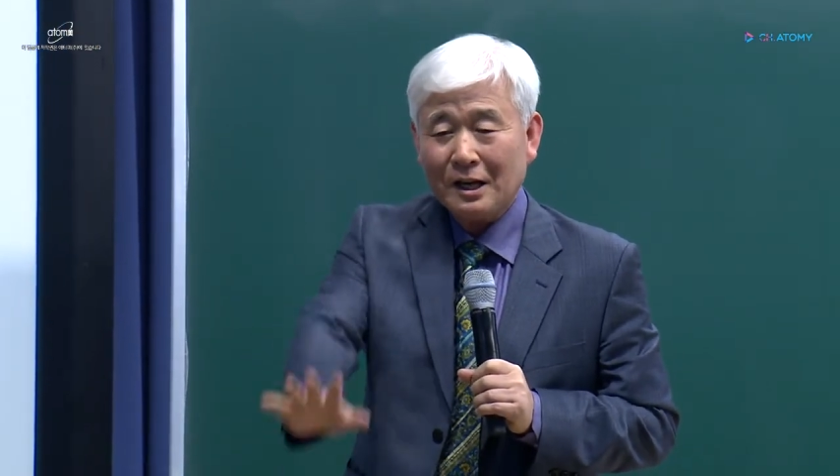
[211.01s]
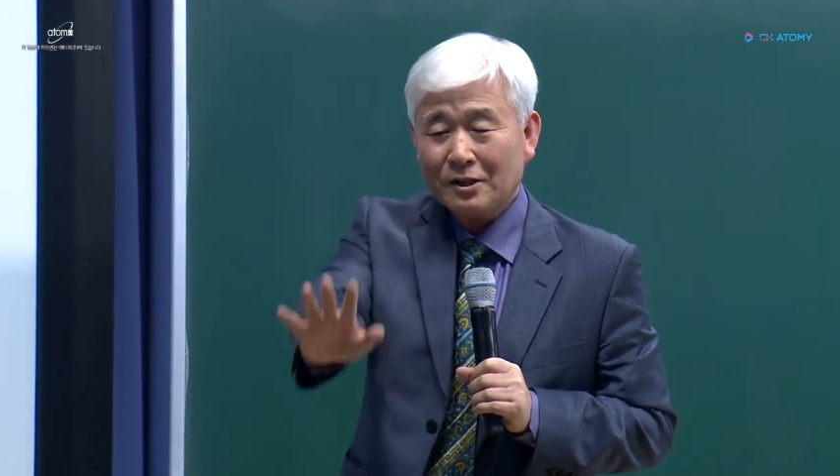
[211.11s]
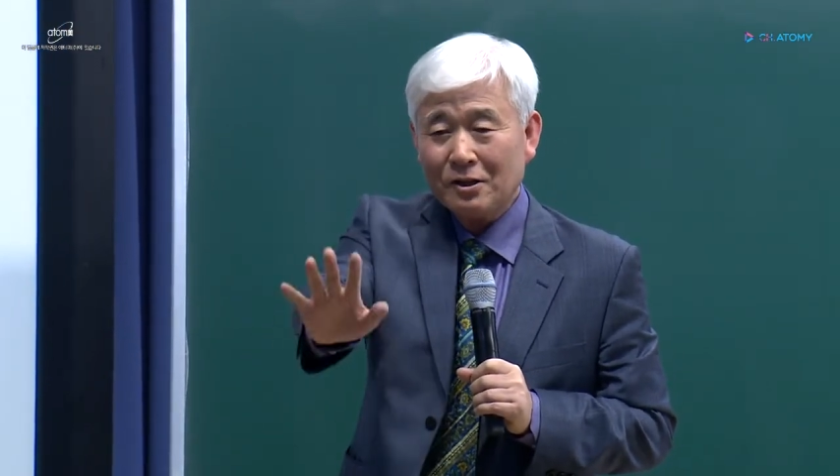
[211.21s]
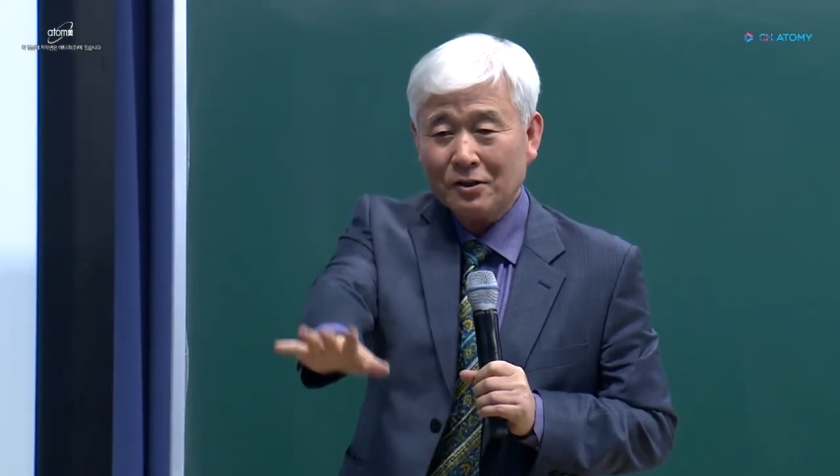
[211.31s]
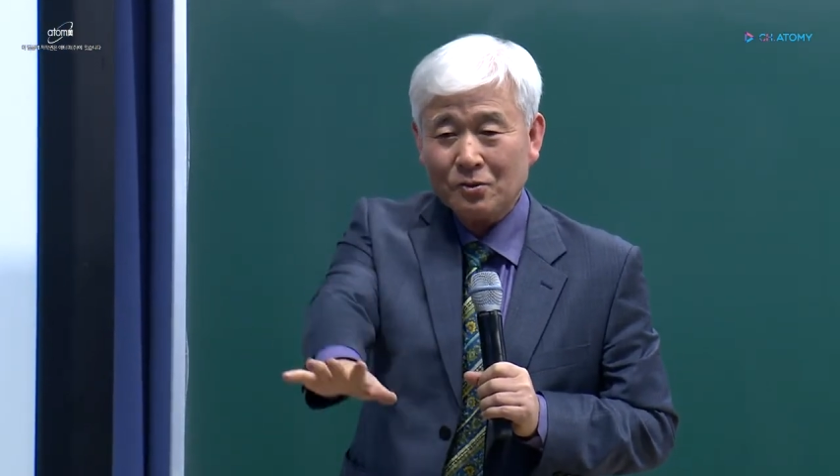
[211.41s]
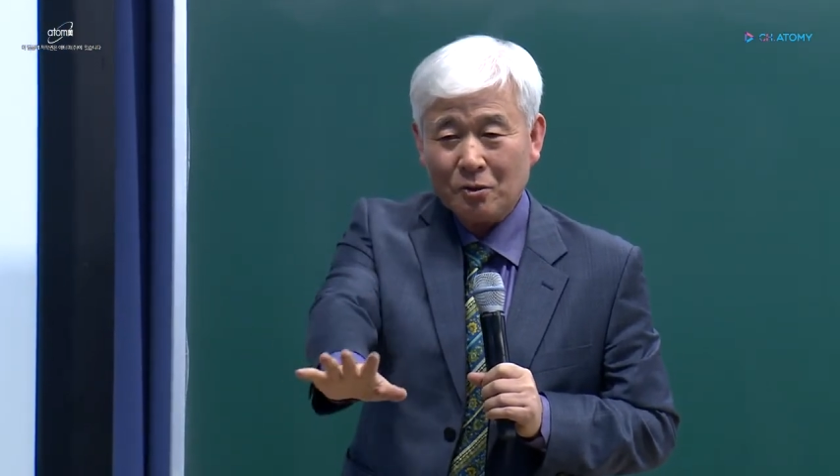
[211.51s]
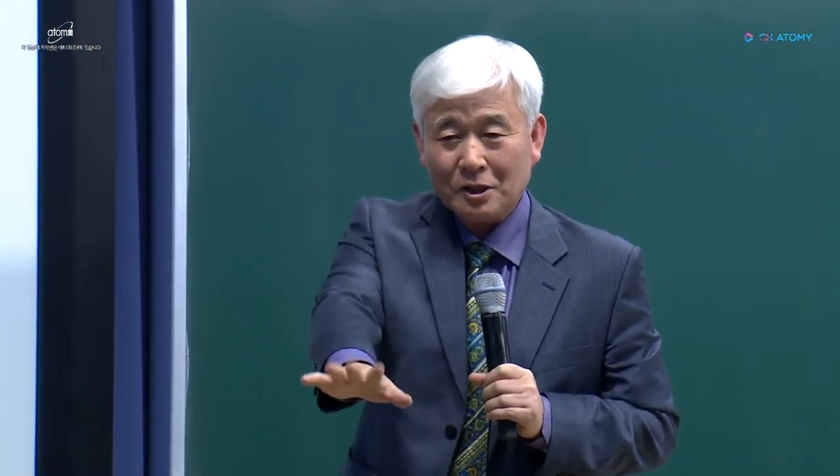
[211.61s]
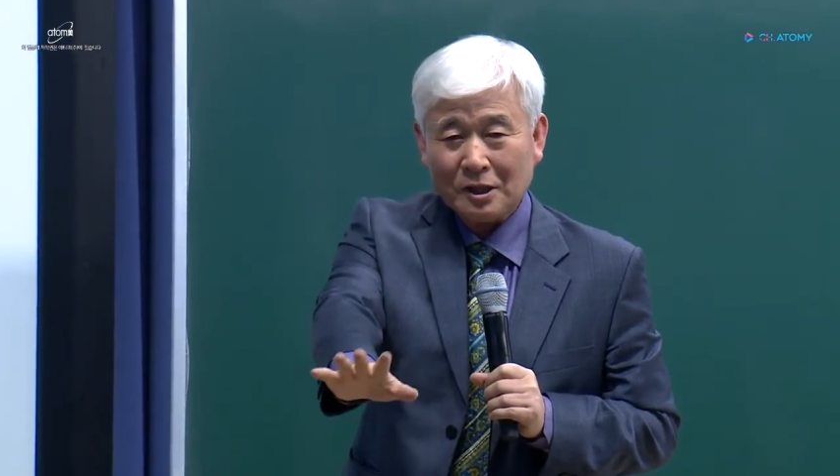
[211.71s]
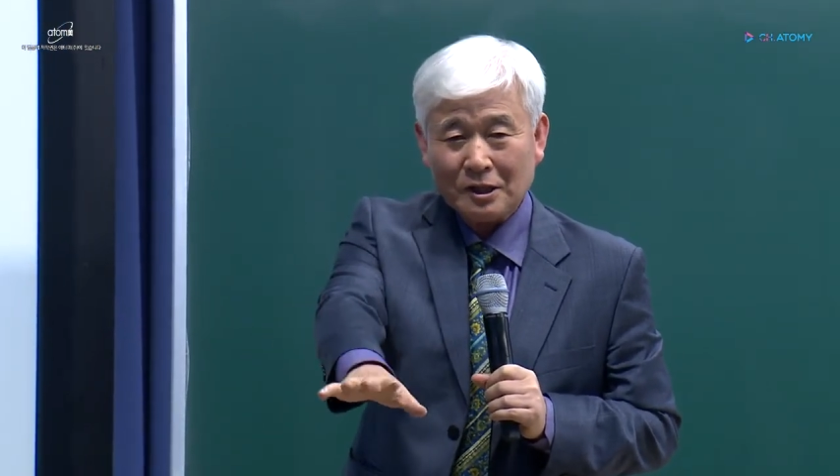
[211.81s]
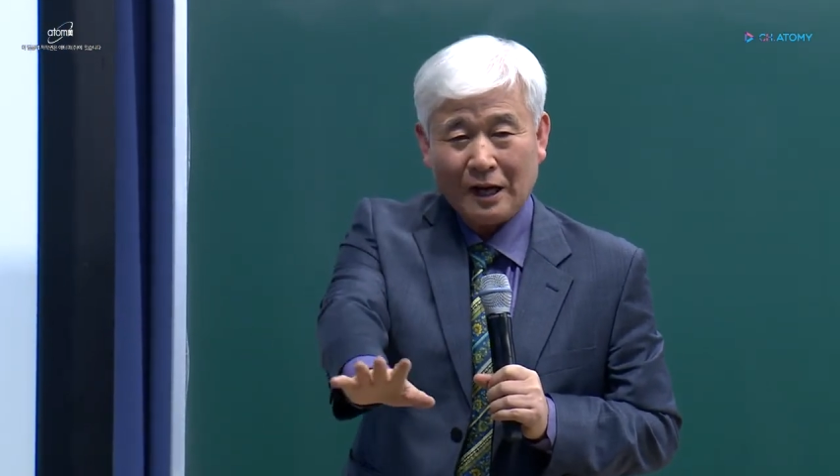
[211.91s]

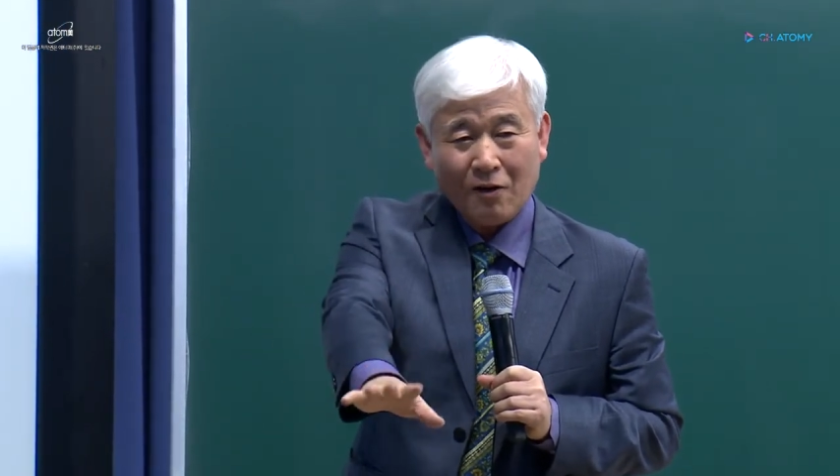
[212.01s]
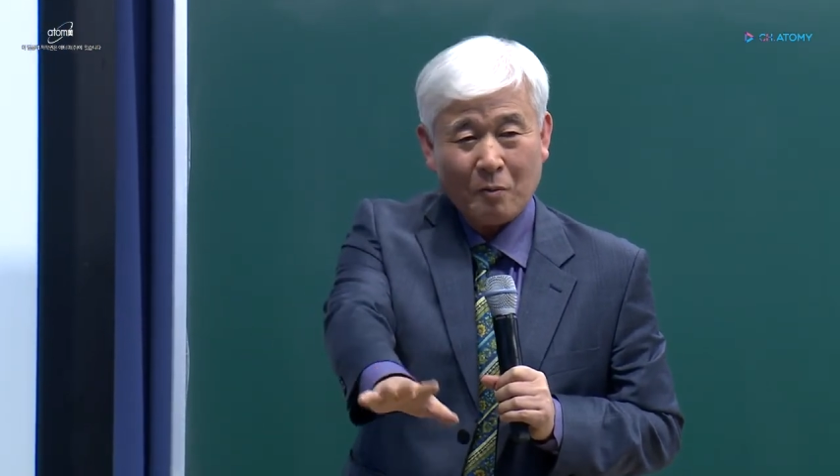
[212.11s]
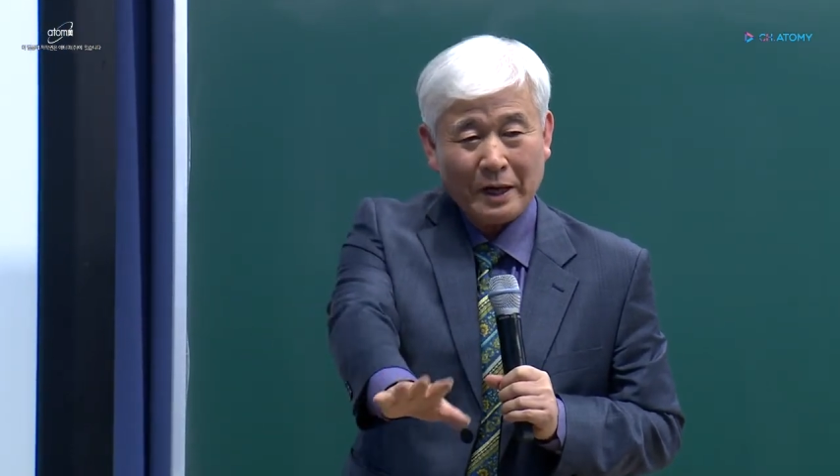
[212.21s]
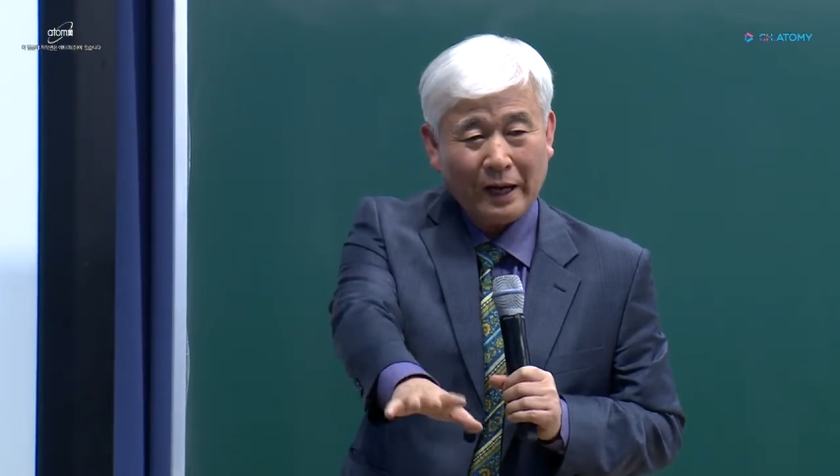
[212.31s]
전술적 사고만